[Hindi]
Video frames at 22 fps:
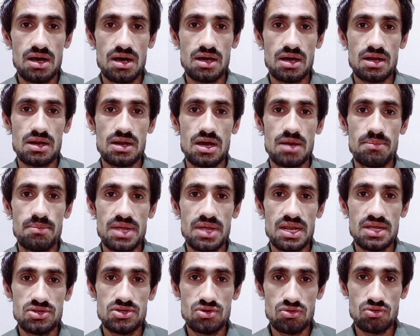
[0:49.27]
अगर आप
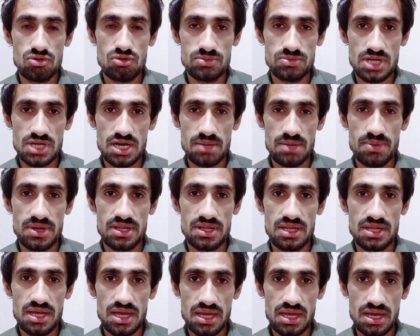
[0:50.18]
मेरे यूट्यूब चैनल
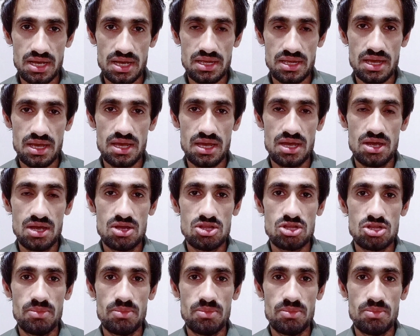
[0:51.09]
पर नए आए हैं